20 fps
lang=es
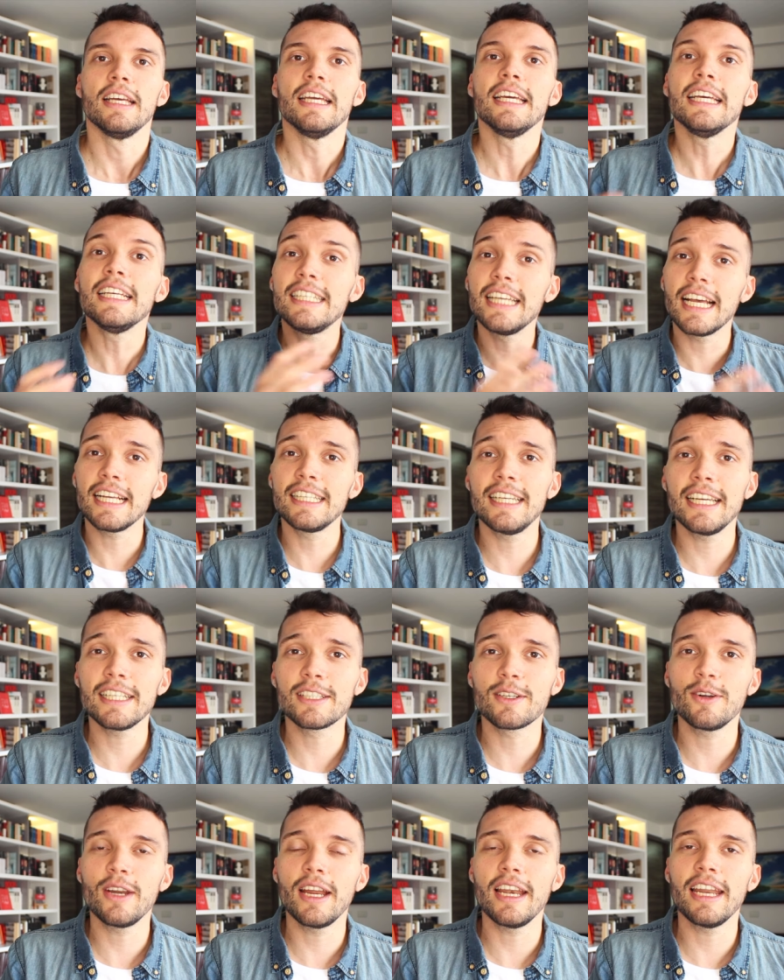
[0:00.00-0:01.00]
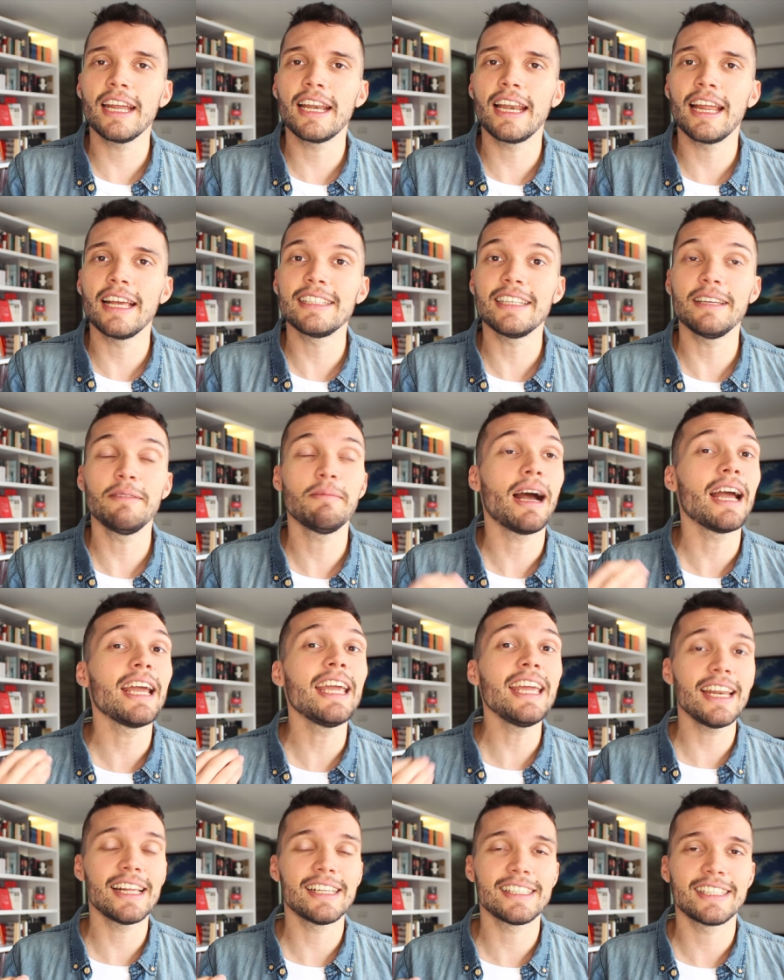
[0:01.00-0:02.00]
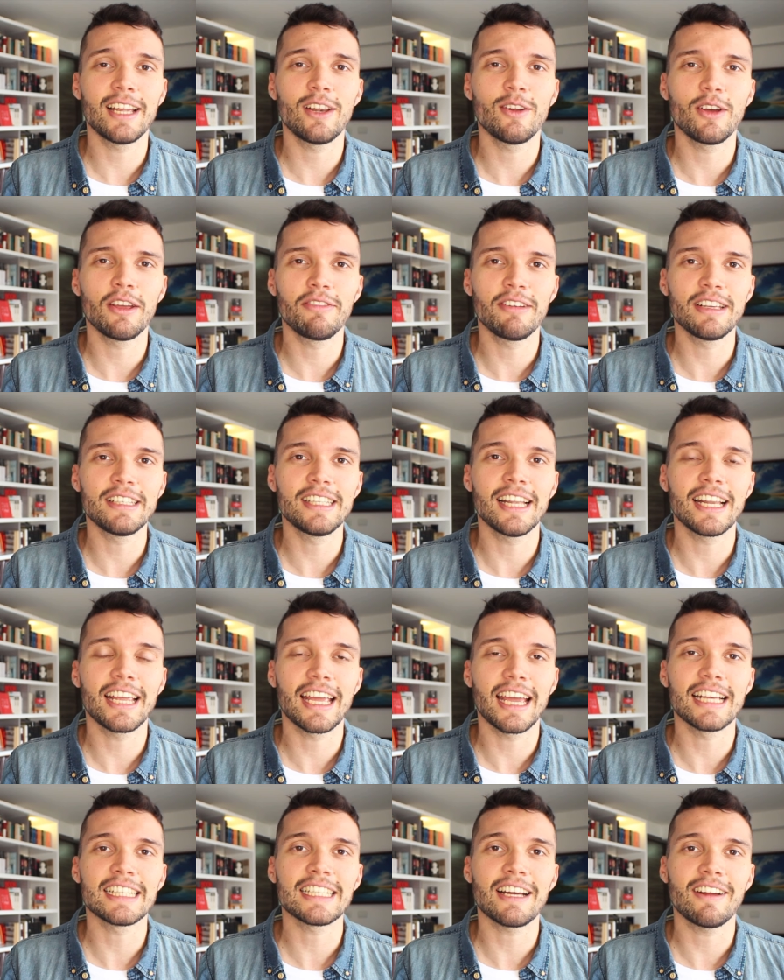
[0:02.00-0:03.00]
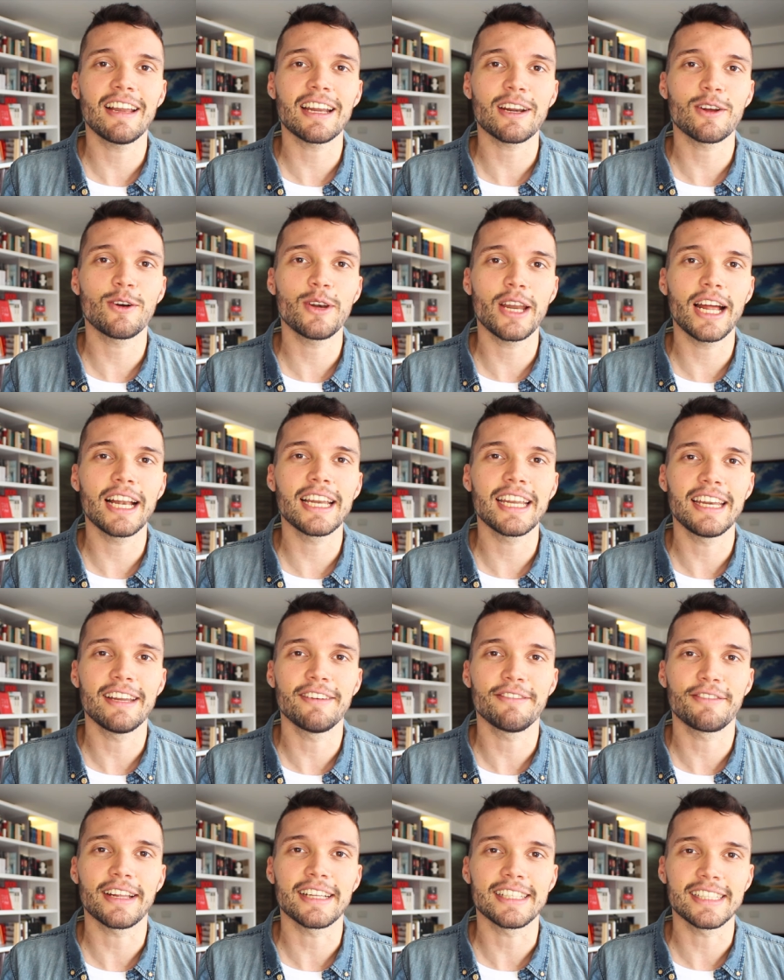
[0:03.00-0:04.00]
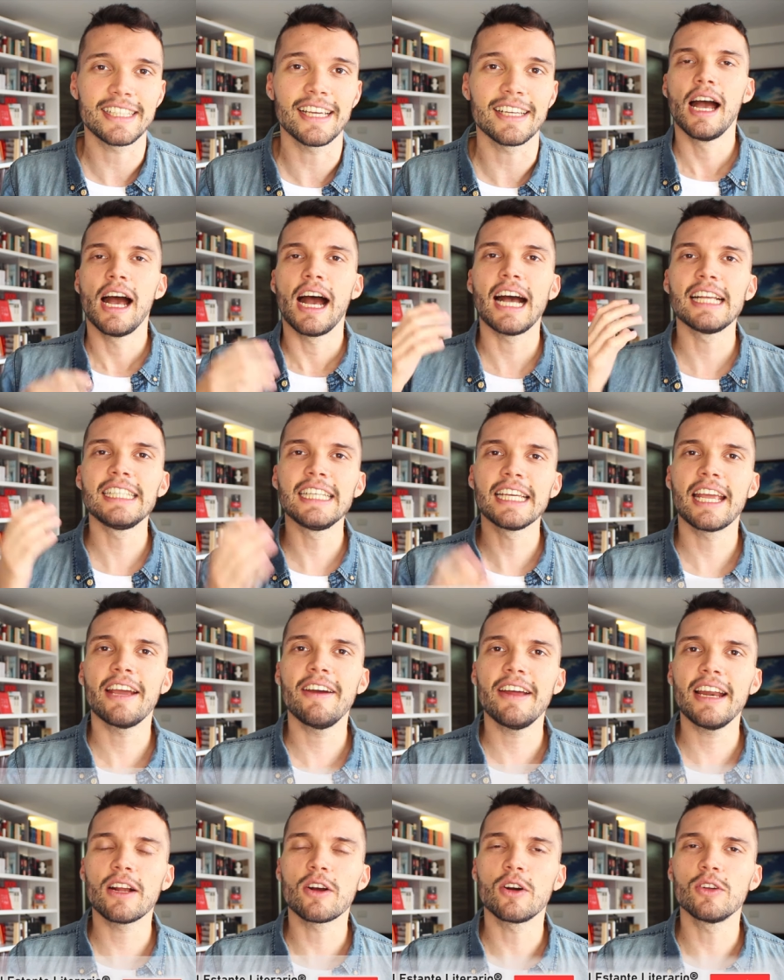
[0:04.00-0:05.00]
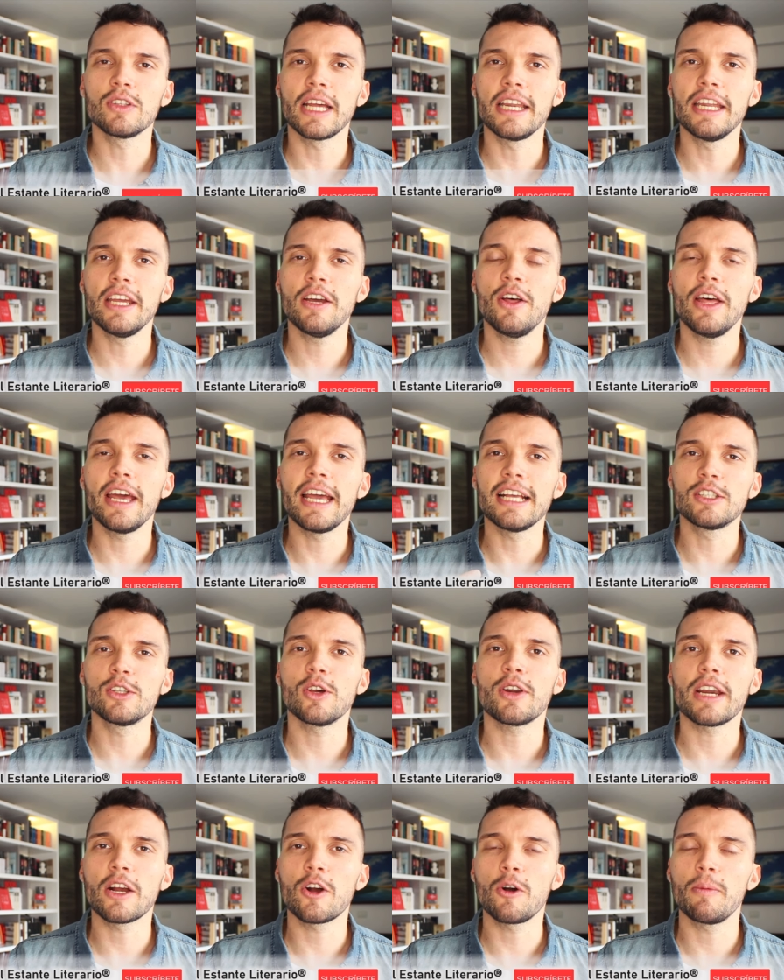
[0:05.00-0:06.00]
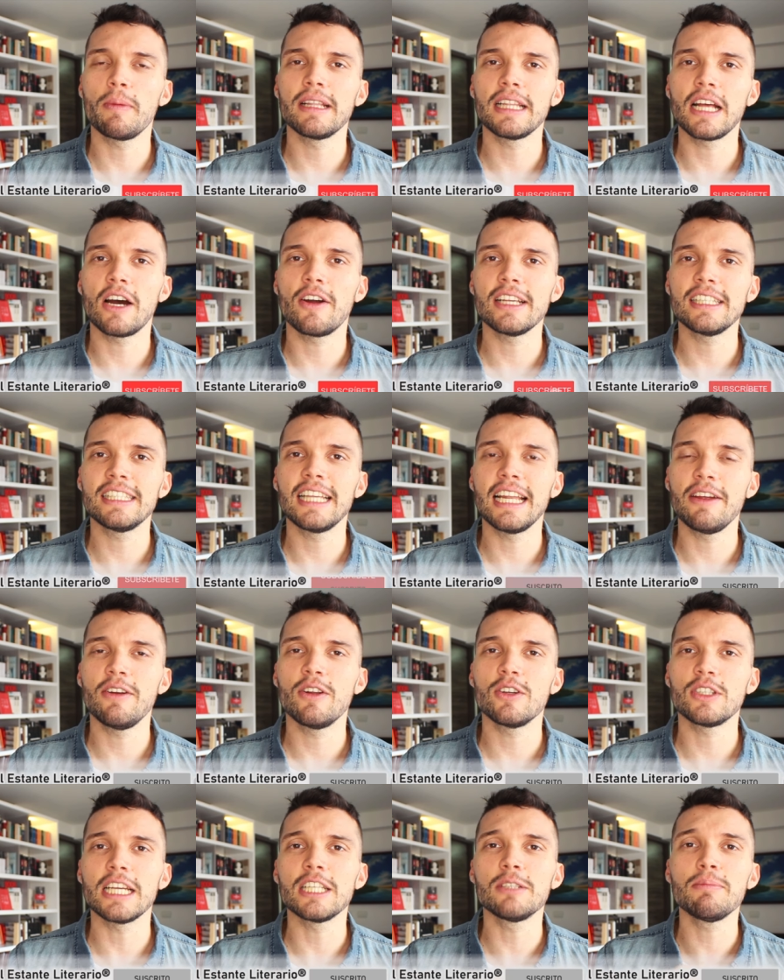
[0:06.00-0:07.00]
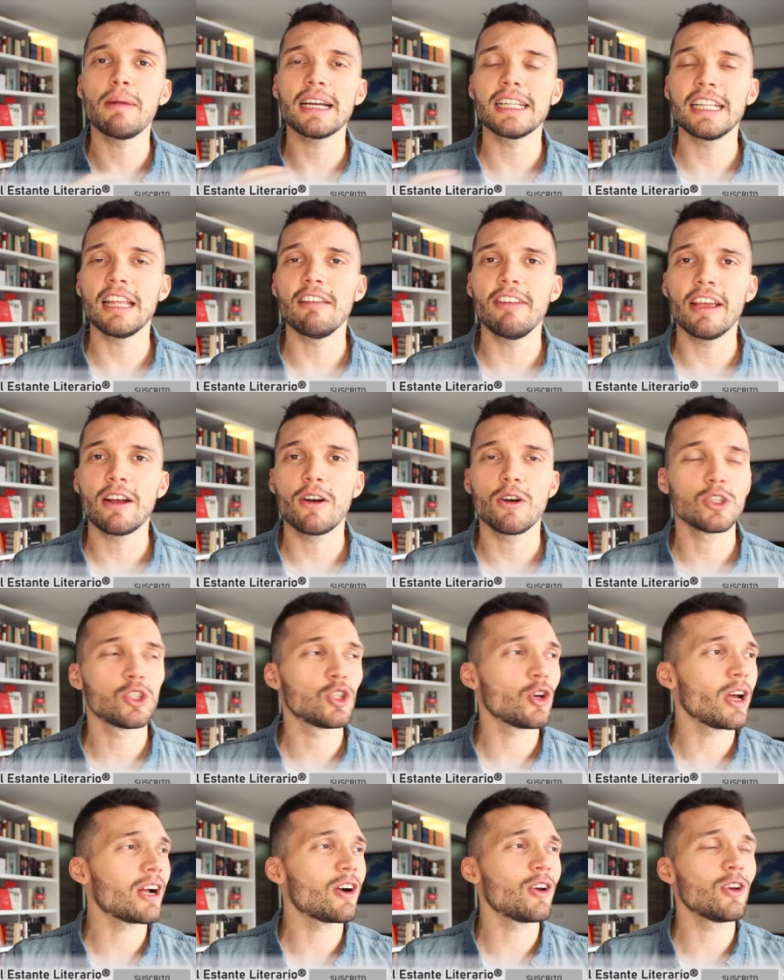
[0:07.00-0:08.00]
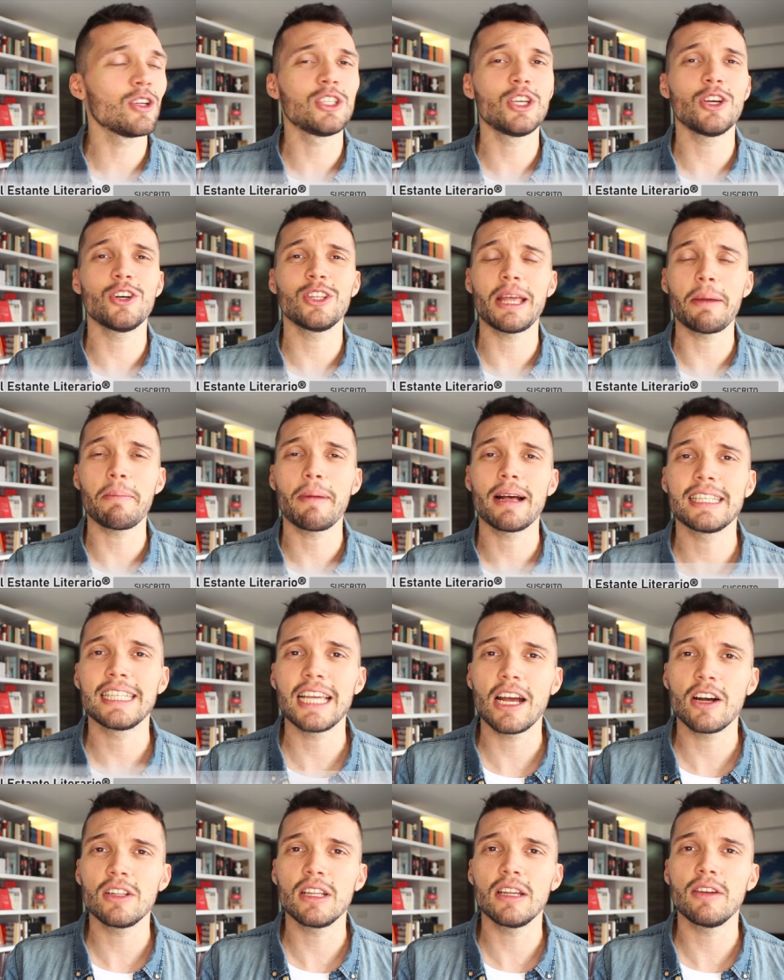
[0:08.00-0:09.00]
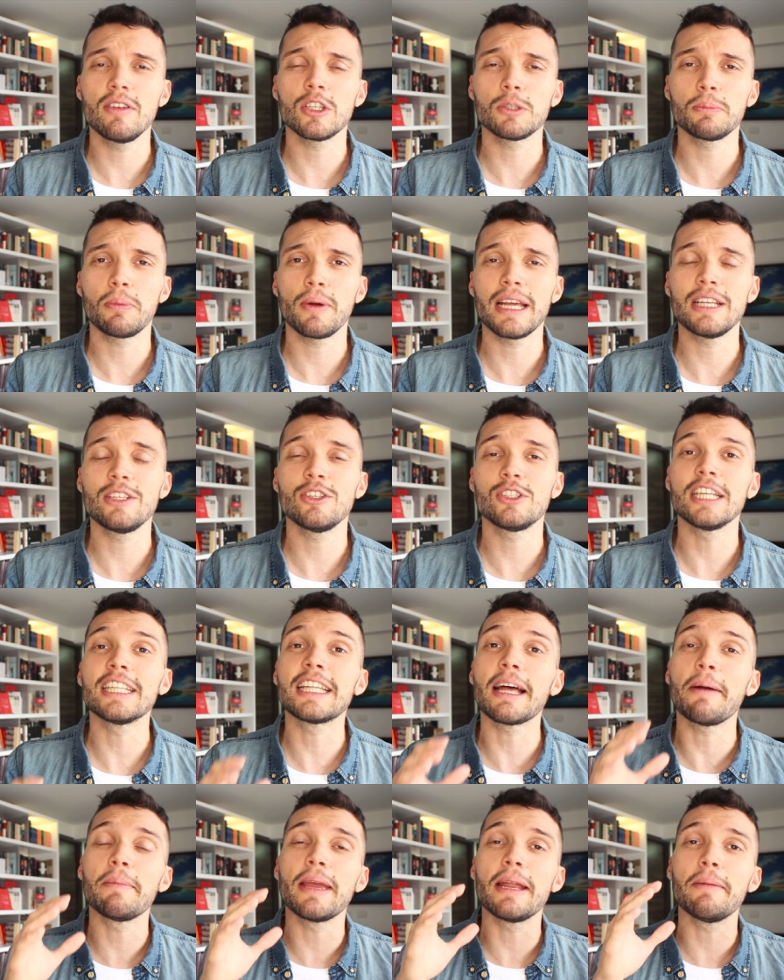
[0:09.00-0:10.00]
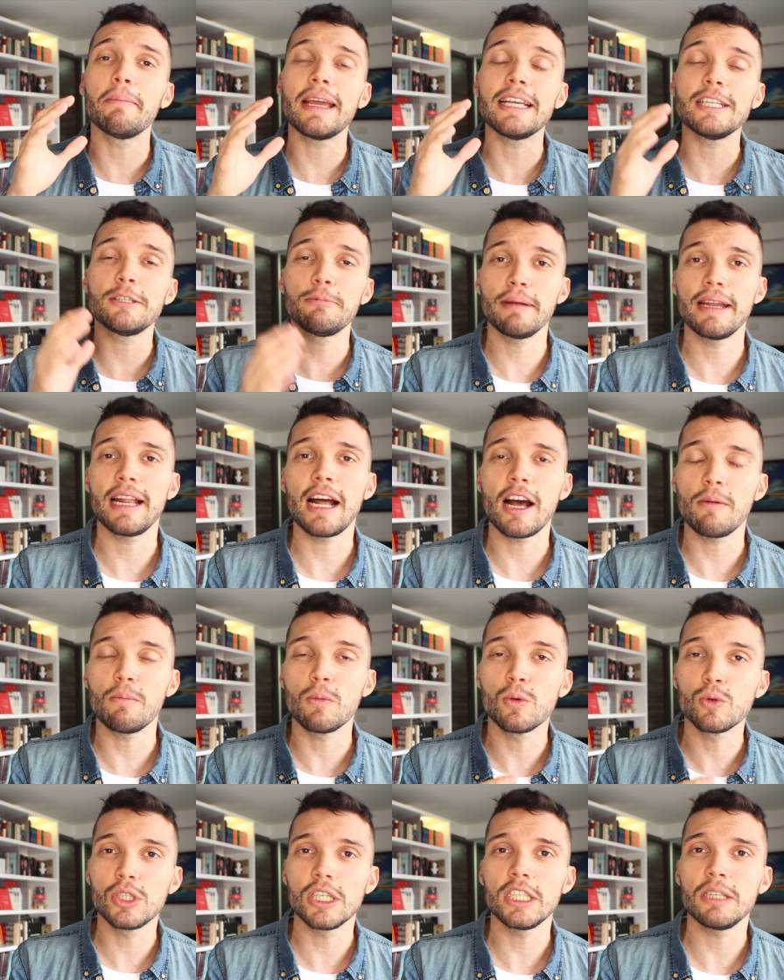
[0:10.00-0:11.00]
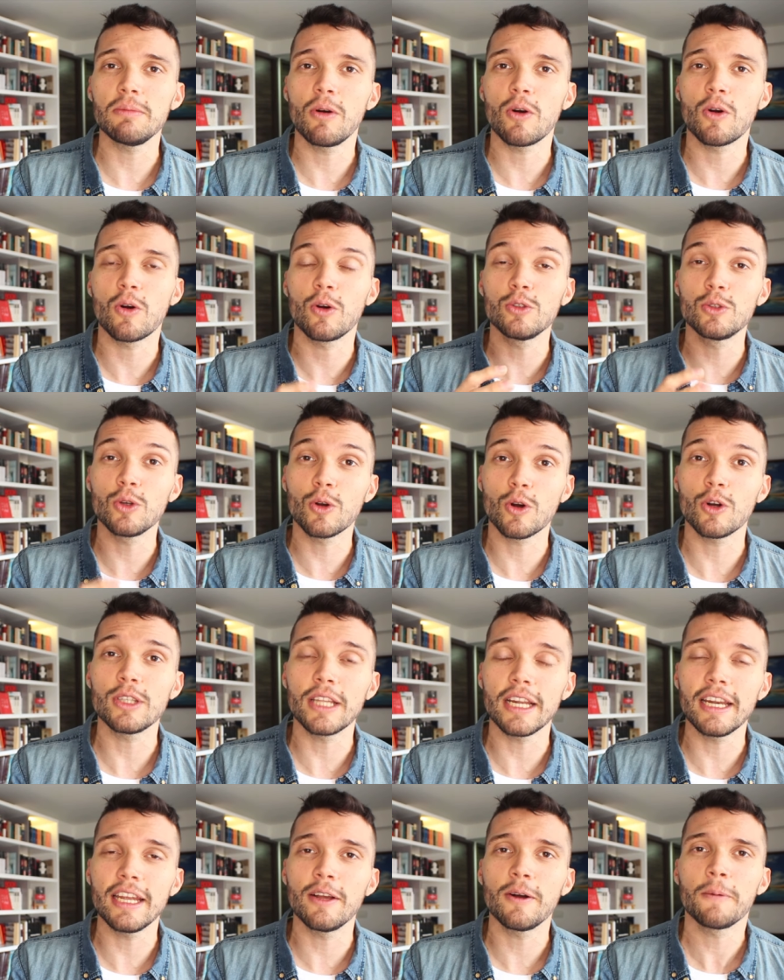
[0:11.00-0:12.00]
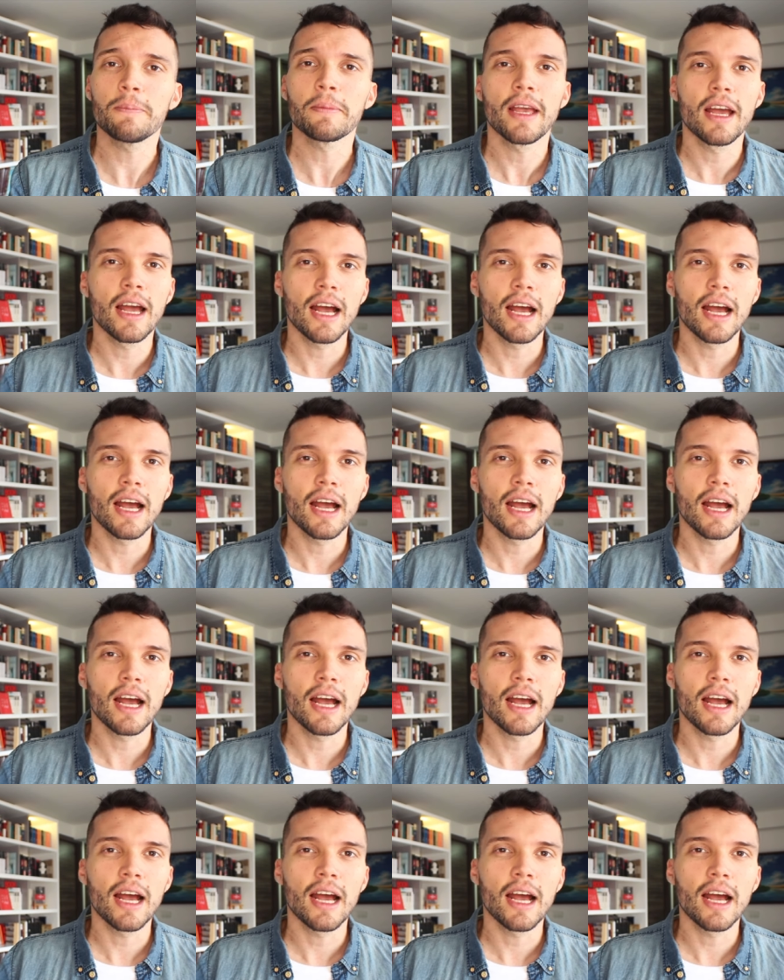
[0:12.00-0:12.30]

Y si así es con el inglés, imagínense lo difícil que es hablar con alguien en francés. Así que ver el contenido de estos recomendadores de libros es magnífico. Yo he conocido demasiados libros por ellos y también me he inspirado muchísimo con su contenido.